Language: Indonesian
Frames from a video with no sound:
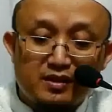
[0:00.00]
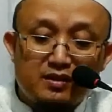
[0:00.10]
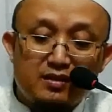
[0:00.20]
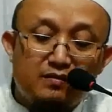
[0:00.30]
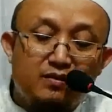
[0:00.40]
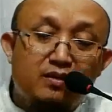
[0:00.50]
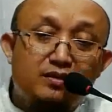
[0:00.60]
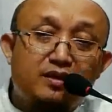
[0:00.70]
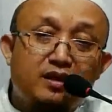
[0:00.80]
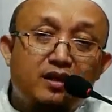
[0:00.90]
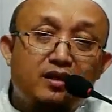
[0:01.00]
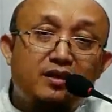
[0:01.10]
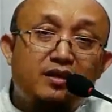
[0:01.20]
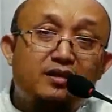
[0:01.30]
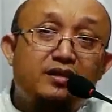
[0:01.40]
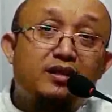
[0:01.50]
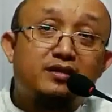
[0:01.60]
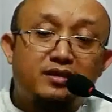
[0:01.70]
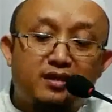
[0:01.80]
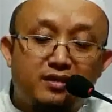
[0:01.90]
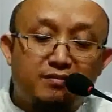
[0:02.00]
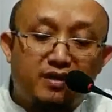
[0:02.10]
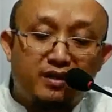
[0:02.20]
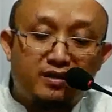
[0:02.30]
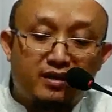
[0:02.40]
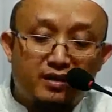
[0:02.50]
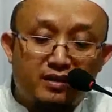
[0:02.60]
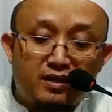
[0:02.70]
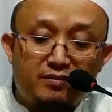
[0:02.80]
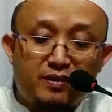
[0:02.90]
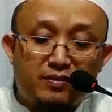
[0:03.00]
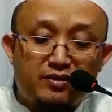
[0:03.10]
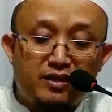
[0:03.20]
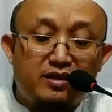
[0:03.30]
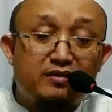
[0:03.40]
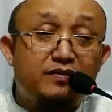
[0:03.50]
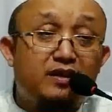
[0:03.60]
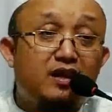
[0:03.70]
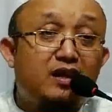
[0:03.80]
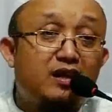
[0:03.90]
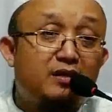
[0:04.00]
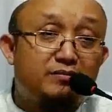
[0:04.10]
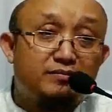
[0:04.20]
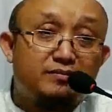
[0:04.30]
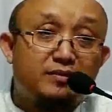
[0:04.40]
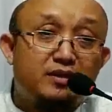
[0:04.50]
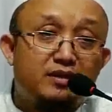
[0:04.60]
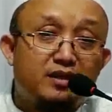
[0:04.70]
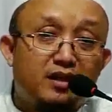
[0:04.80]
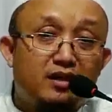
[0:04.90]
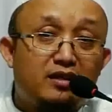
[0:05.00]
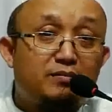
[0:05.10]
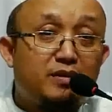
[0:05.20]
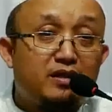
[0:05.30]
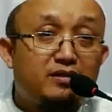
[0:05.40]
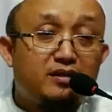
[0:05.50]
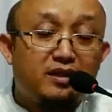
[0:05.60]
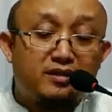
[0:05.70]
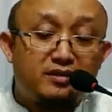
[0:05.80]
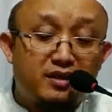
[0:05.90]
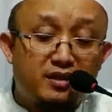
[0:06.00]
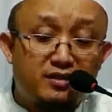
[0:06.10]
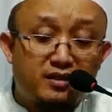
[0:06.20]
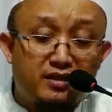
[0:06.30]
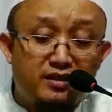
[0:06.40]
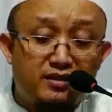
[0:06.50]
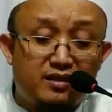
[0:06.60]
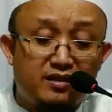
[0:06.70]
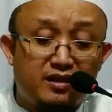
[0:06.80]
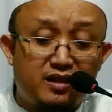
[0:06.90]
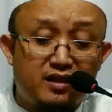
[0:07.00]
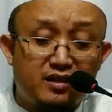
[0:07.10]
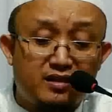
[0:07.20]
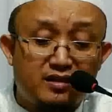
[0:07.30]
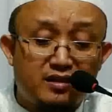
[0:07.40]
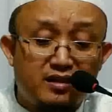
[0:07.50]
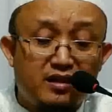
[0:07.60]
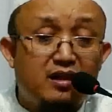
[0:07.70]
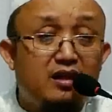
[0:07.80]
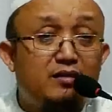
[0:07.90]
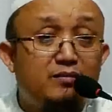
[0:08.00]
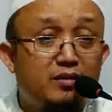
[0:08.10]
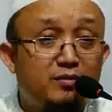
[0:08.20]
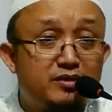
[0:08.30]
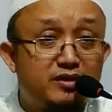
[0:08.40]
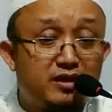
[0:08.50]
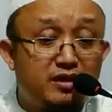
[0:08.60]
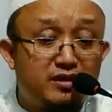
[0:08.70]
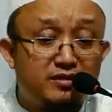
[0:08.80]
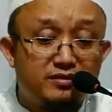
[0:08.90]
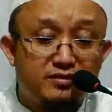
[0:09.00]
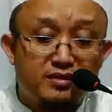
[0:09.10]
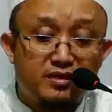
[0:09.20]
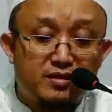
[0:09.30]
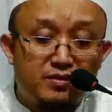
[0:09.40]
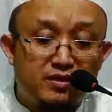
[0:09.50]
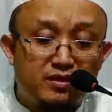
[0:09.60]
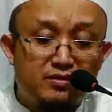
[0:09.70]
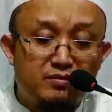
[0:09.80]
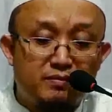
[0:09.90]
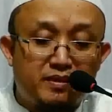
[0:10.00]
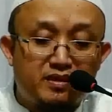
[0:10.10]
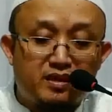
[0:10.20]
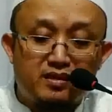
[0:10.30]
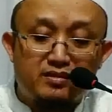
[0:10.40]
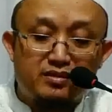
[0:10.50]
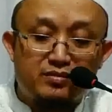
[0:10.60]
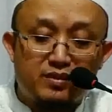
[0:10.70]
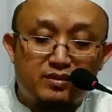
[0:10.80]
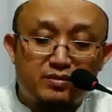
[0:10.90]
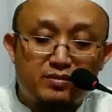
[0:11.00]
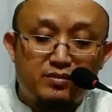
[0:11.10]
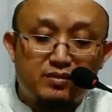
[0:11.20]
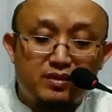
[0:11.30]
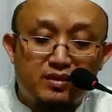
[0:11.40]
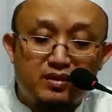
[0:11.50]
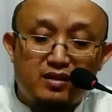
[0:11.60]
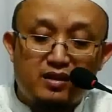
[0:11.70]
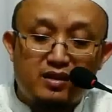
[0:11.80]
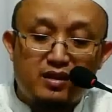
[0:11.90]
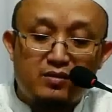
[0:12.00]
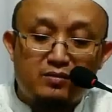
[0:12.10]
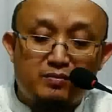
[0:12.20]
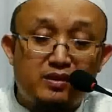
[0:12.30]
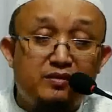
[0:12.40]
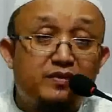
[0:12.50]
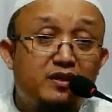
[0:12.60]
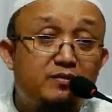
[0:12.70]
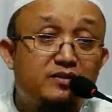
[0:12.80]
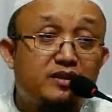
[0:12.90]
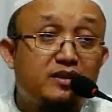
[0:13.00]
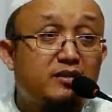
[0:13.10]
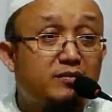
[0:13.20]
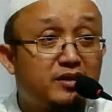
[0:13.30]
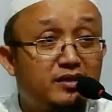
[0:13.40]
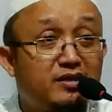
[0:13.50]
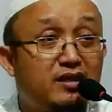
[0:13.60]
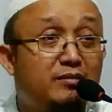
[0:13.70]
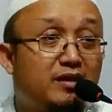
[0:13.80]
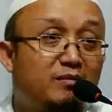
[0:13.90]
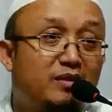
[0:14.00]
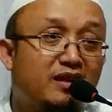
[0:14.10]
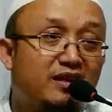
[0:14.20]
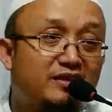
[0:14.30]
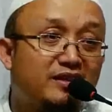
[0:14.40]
Wakatkil dan ada nasihat yang mengatakan, Akbaru syai'in fil alam, hal yang paling jelek di jagat raya ini adalah ayat murabi syai'in, orang itu memerintahkan sesuatu layak khutbihi finapsihi namun dia tidak mengamalkannya